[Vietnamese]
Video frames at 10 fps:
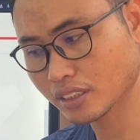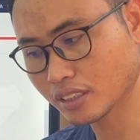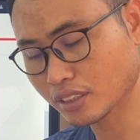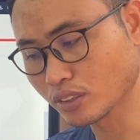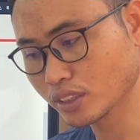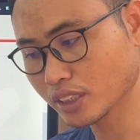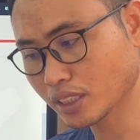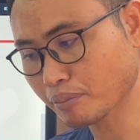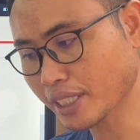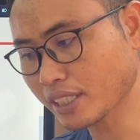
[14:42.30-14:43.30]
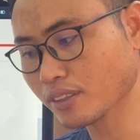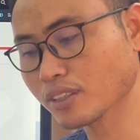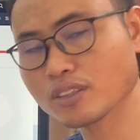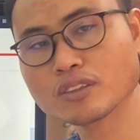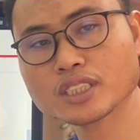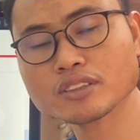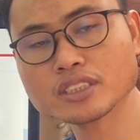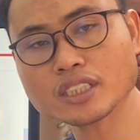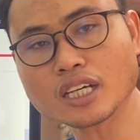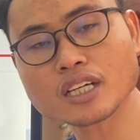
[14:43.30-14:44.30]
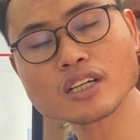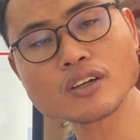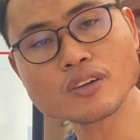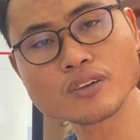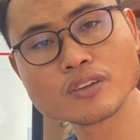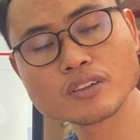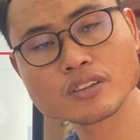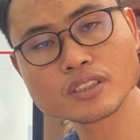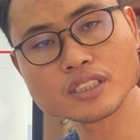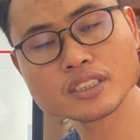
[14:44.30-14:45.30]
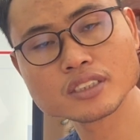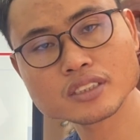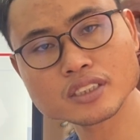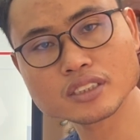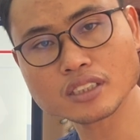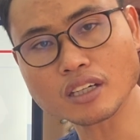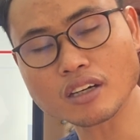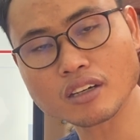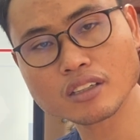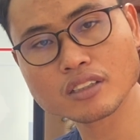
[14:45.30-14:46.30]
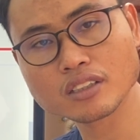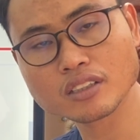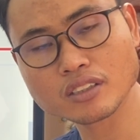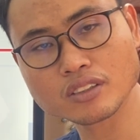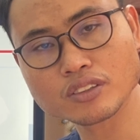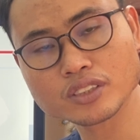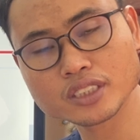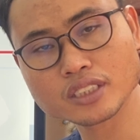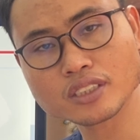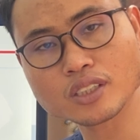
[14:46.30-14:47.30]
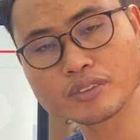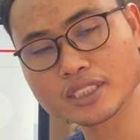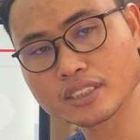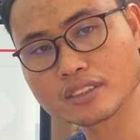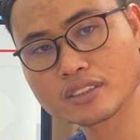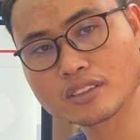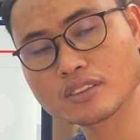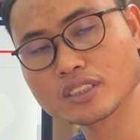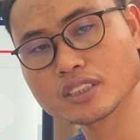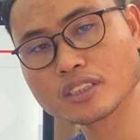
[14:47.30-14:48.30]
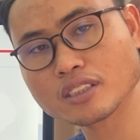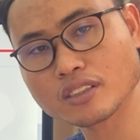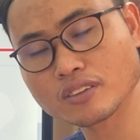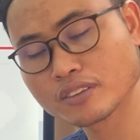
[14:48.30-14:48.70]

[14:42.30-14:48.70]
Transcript: đôi chỉ không ai nô có tao chỉ ong cổ tao chỉ ỏ ngồi chừng cổ bên tao nó có chừng cổ